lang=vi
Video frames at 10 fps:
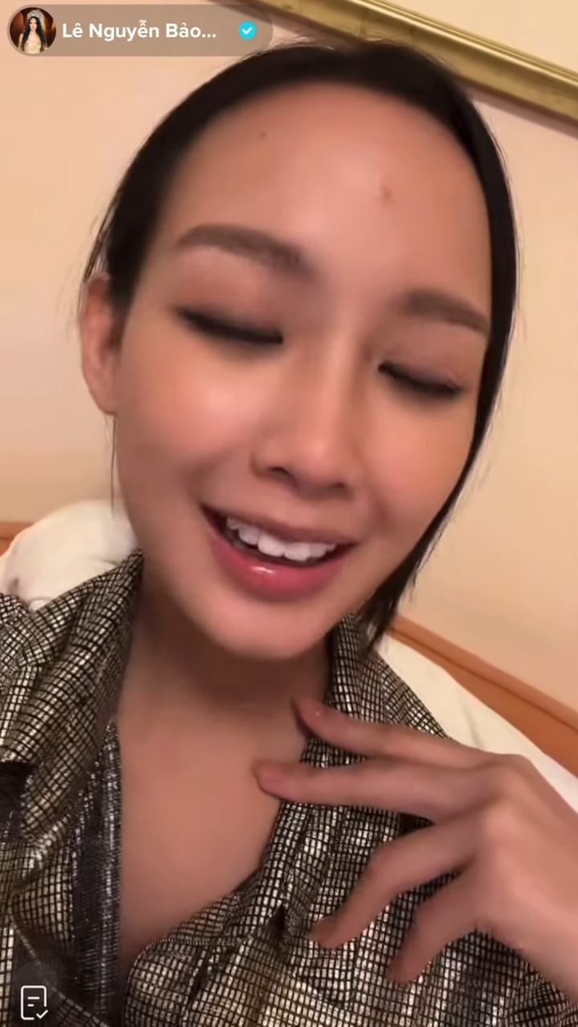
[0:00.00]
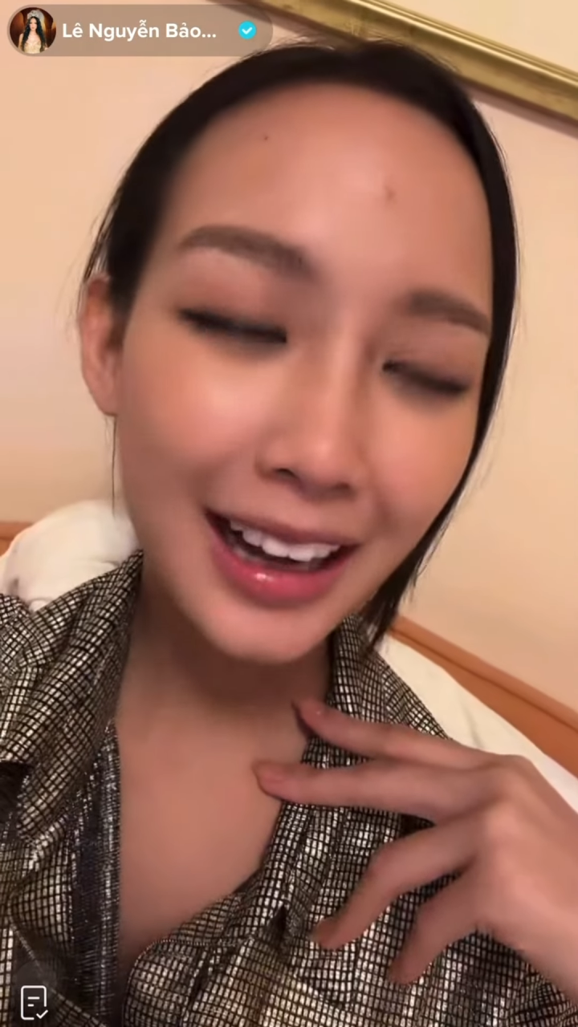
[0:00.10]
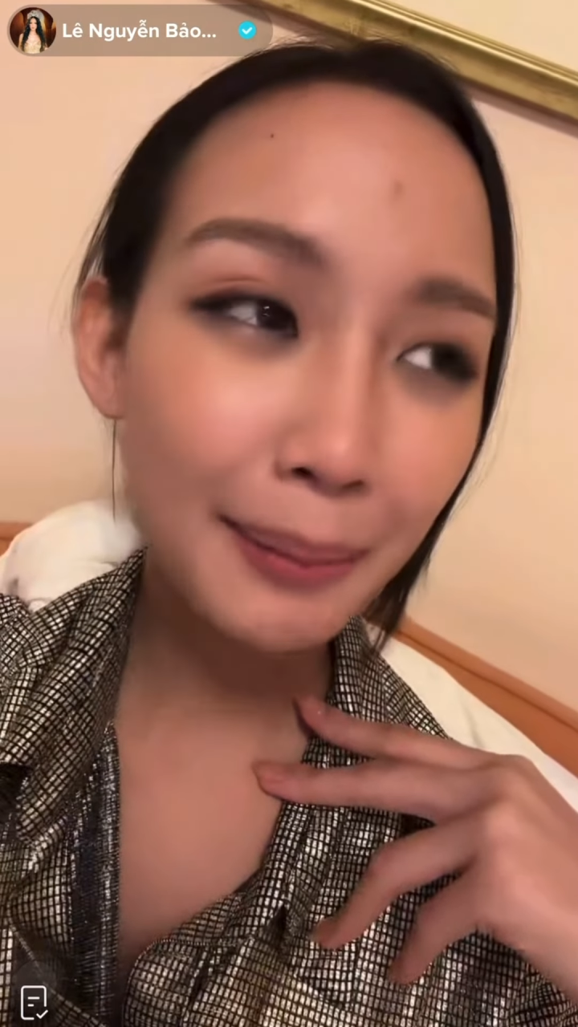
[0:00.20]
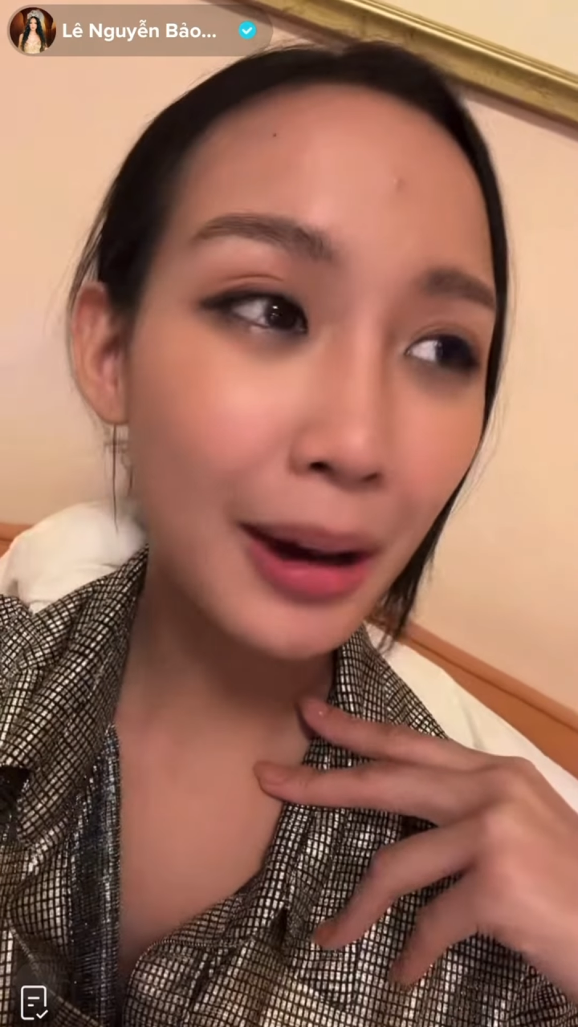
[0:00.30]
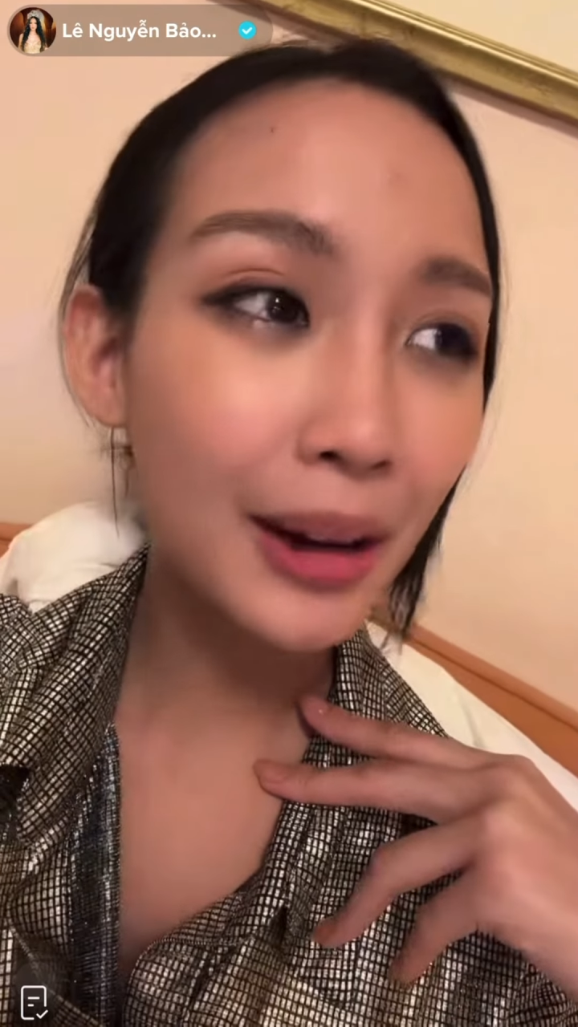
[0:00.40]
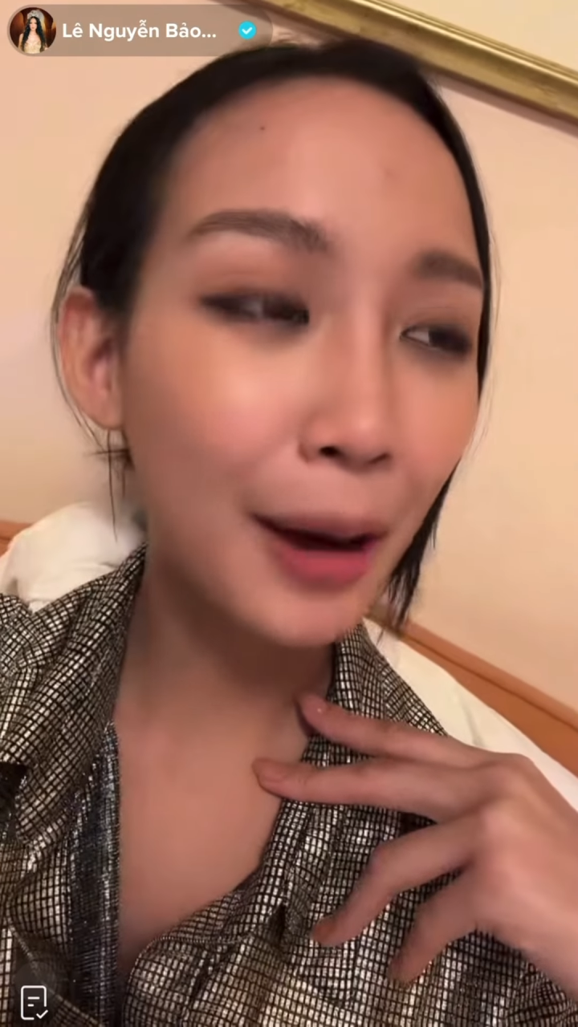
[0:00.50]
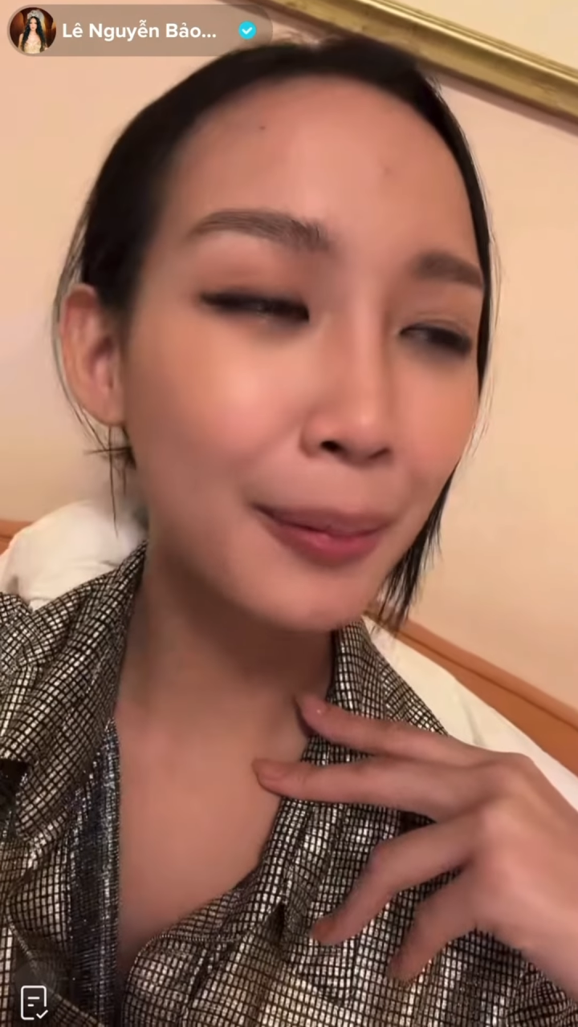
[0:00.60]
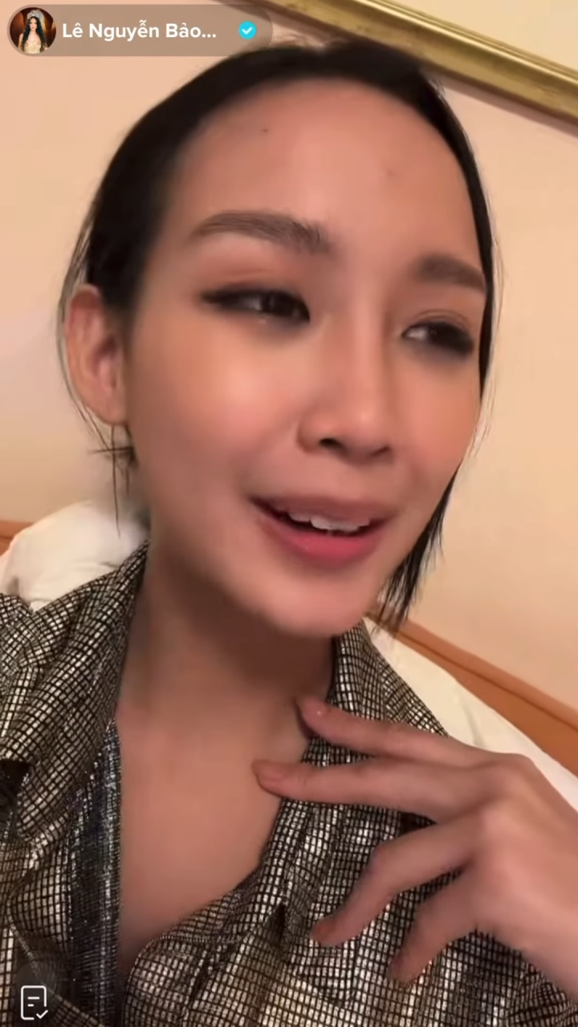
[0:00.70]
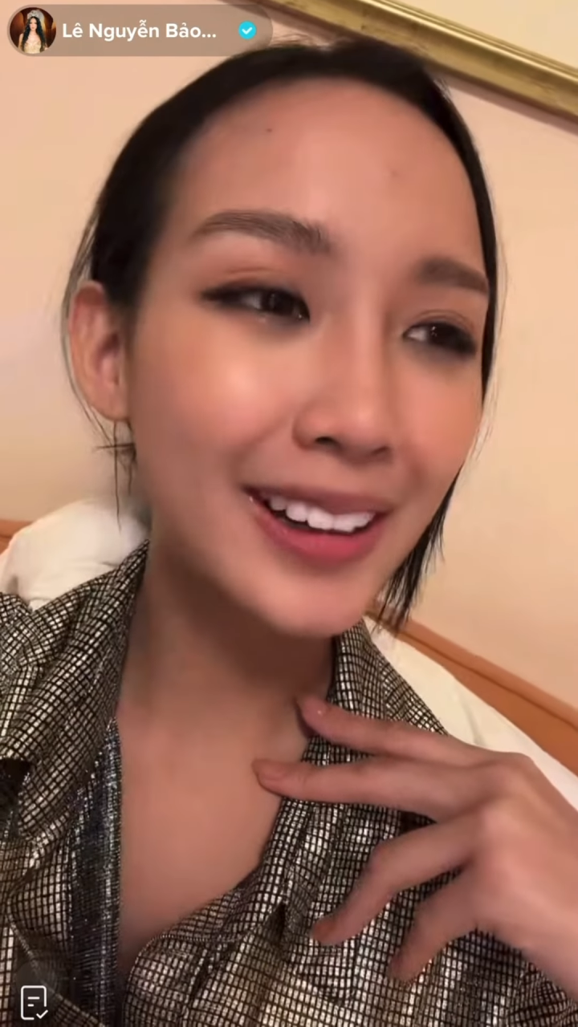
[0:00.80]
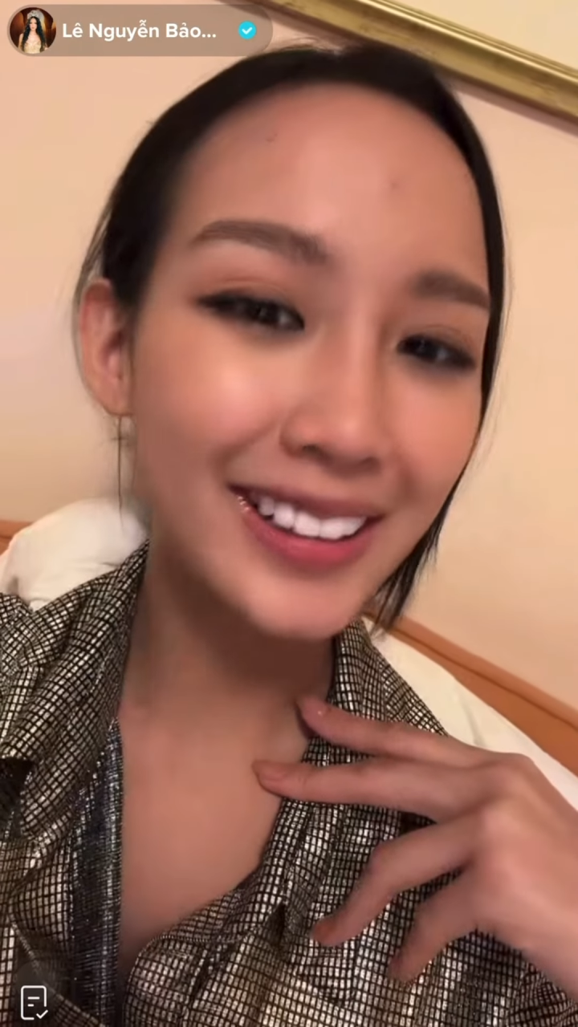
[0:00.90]
đó là bảo
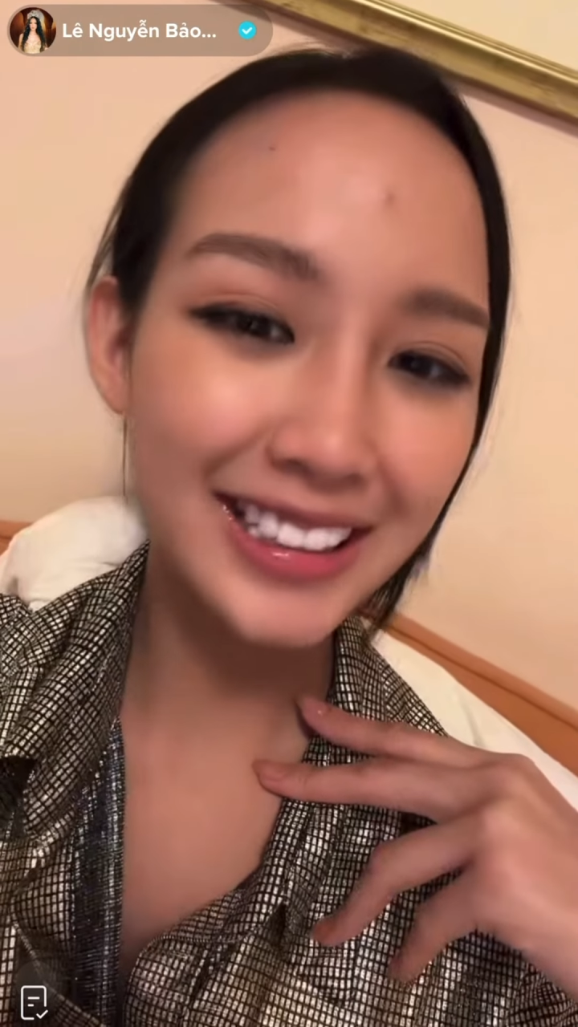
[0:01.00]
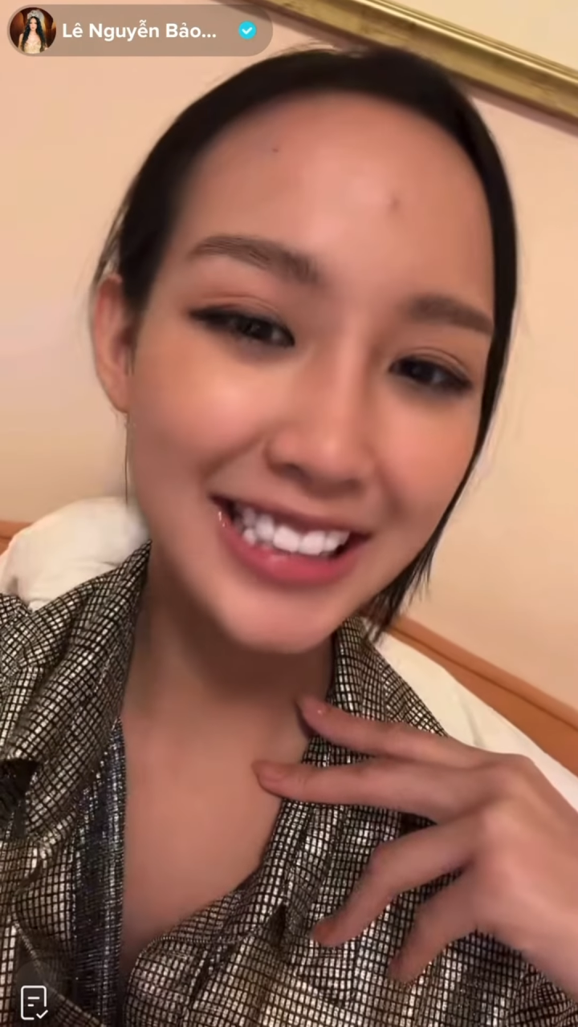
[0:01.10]
ngọc uh,